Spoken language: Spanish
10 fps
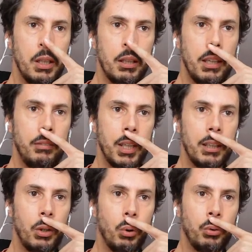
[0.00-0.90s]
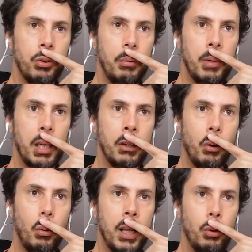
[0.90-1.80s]
Tiene invertido 11.000, de
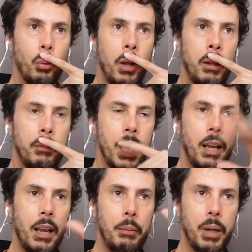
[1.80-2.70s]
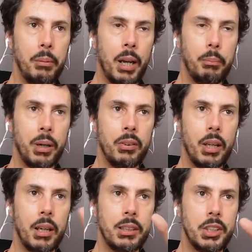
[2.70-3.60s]
los cuales 9.000 en la primera
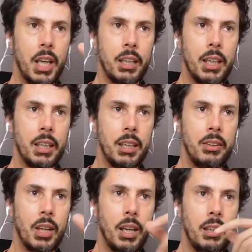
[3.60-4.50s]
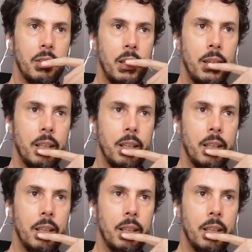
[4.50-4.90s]
empresa, que es Jag X, que es